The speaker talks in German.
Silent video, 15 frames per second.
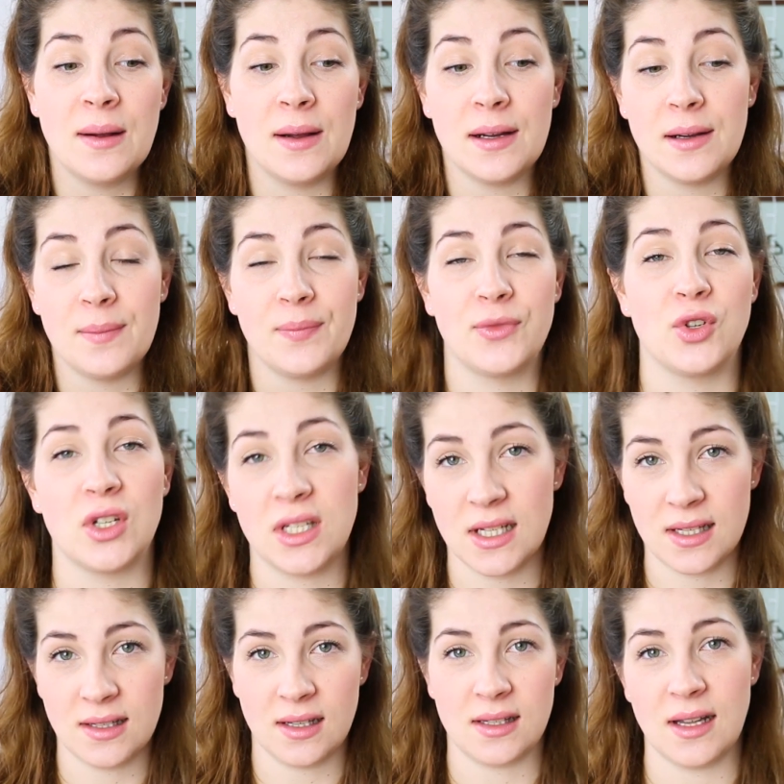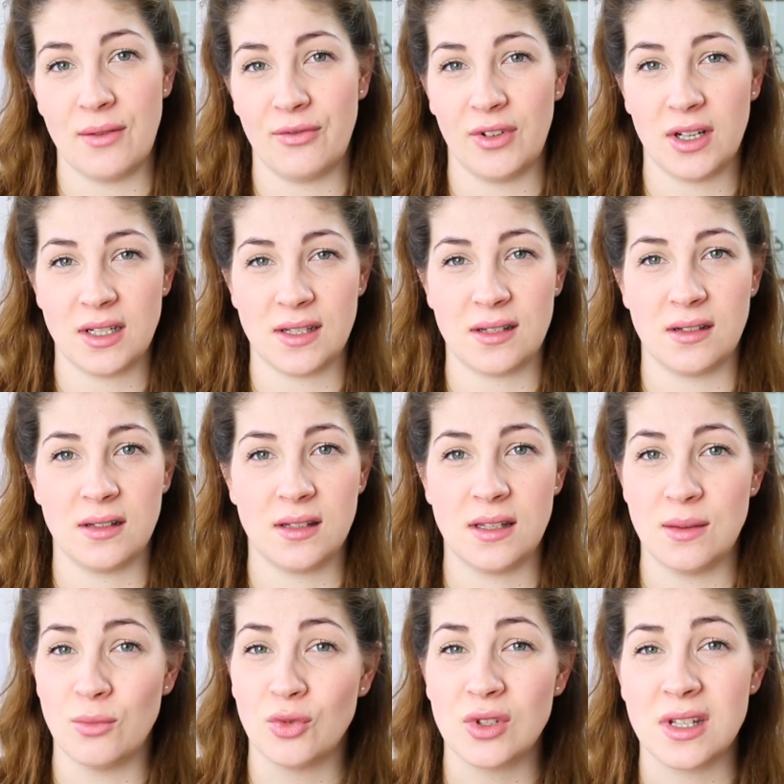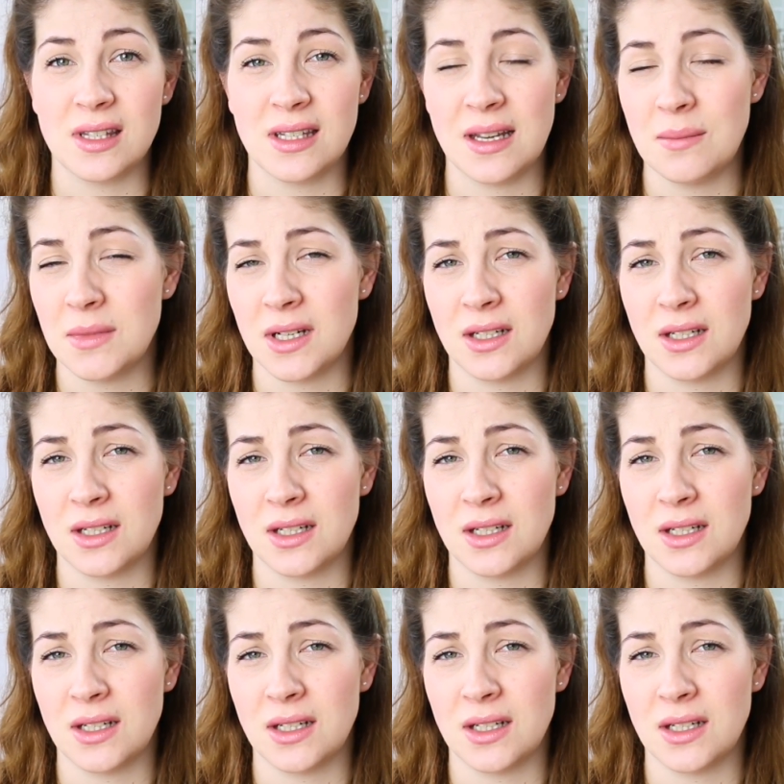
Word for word: ähm, durch das dass einfach das ganze Immunsystem